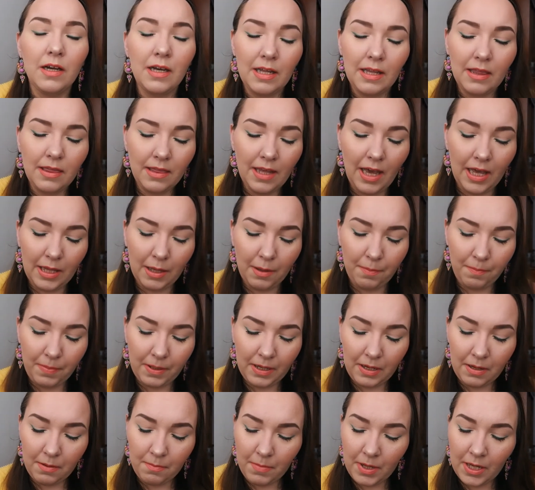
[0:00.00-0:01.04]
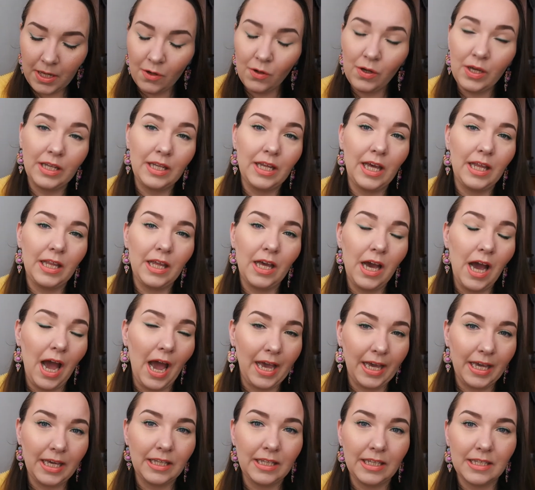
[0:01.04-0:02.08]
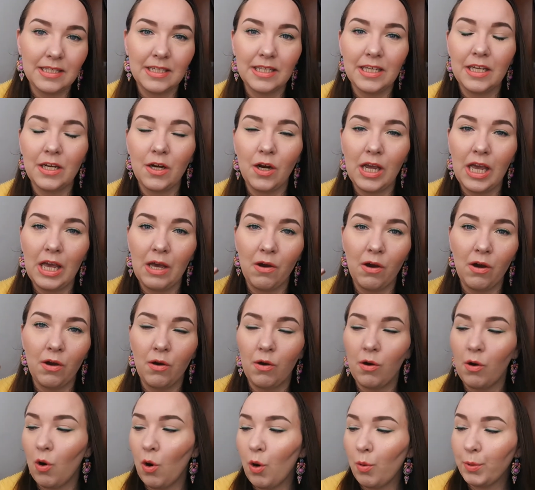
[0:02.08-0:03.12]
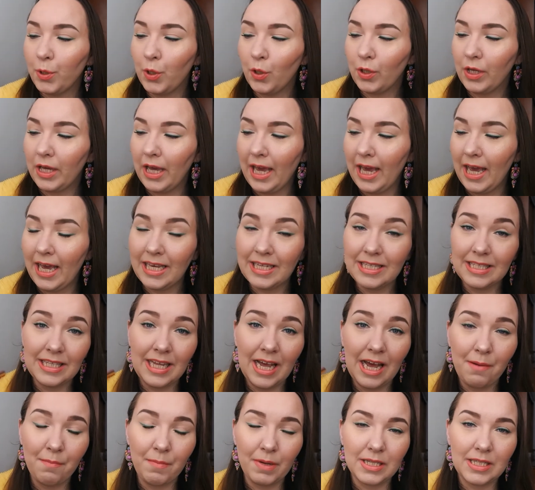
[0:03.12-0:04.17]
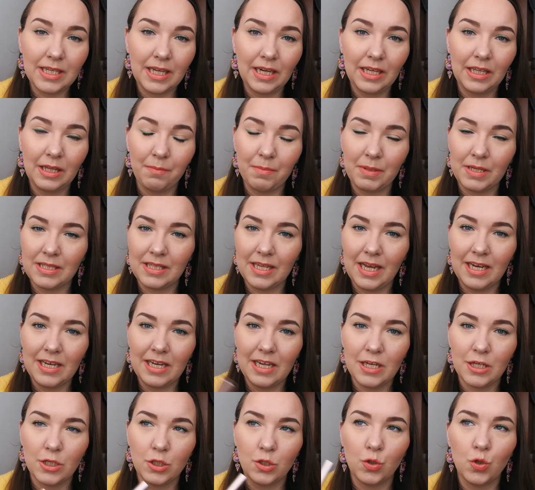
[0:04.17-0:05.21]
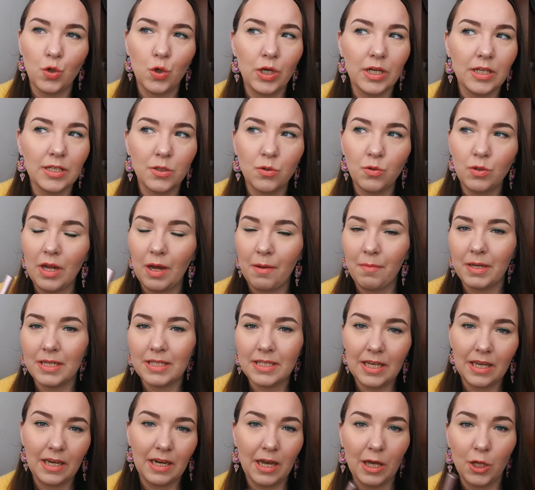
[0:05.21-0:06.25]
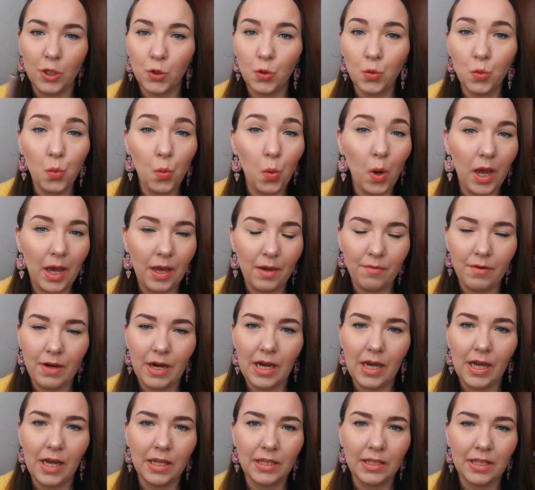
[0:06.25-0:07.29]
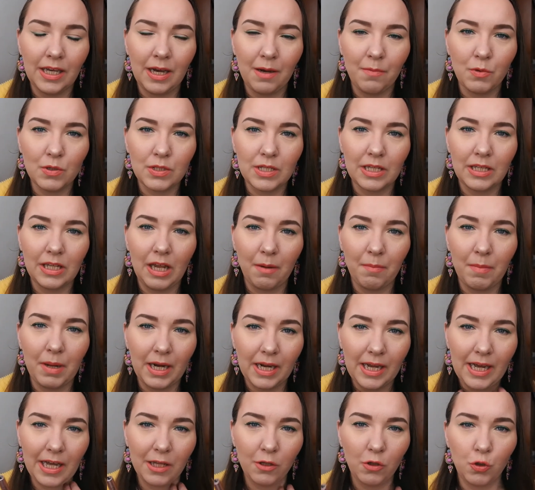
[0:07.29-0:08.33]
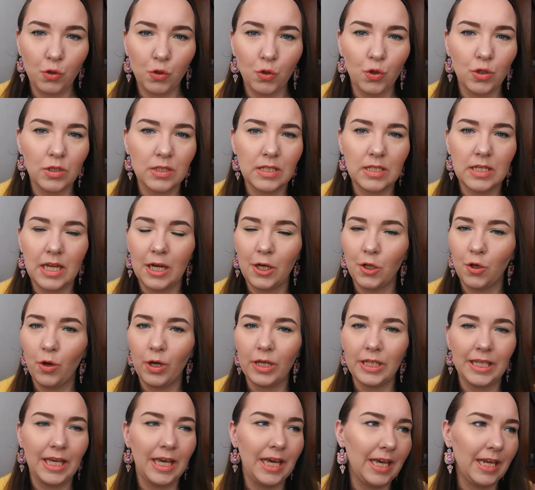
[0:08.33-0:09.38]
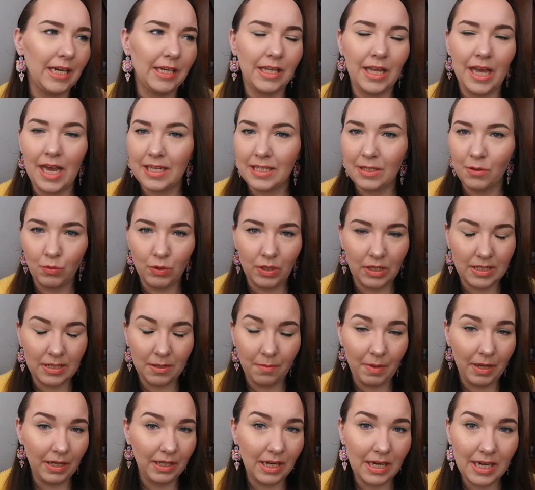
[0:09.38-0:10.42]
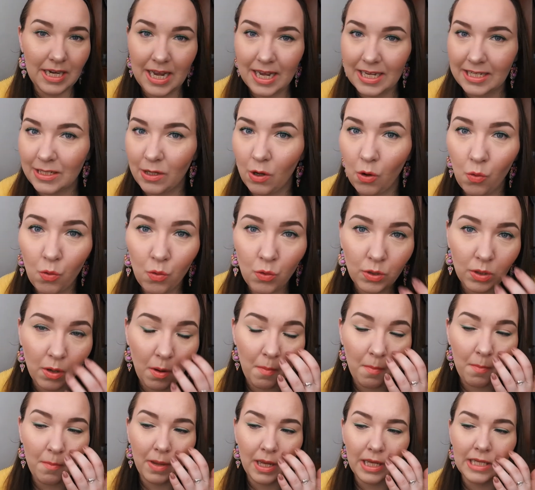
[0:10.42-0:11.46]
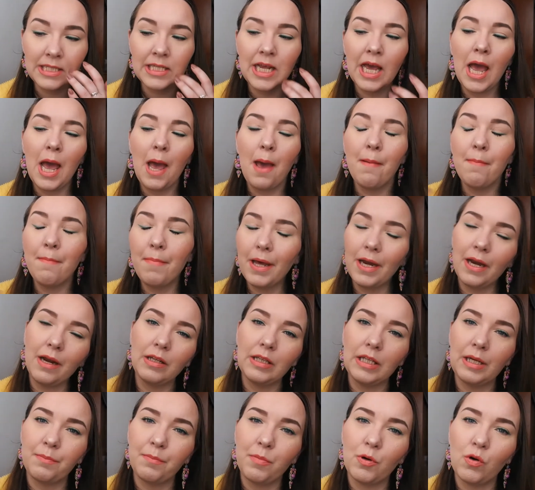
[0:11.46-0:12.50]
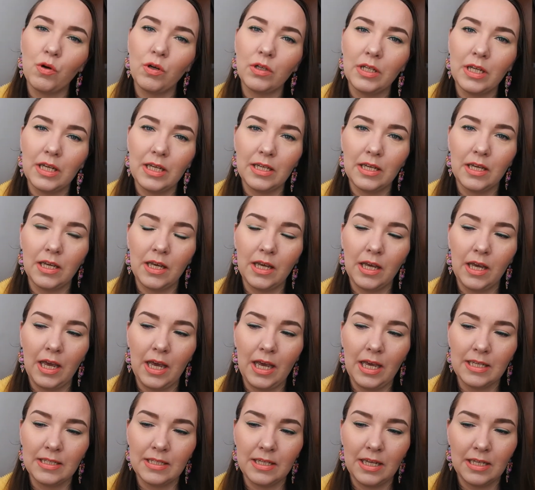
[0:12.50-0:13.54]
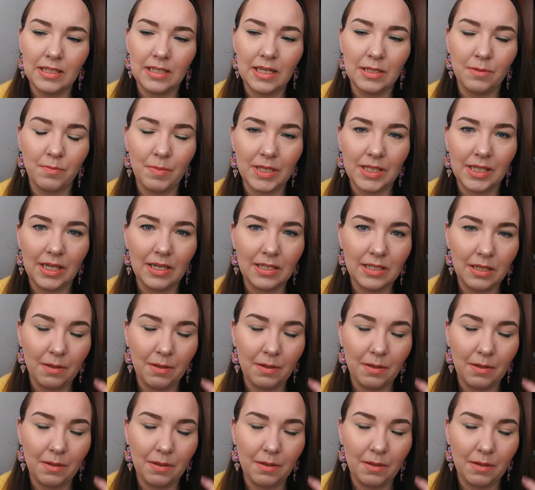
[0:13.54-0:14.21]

Nada, primero que nada hay que decir, eh, obvio, que esta máscara de pestañas no es una máscara nueva, digamos, en el mercado, no salió ayer, ni hace una semana, ni hace un mes, pero tampoco eh, es de esas máscaras de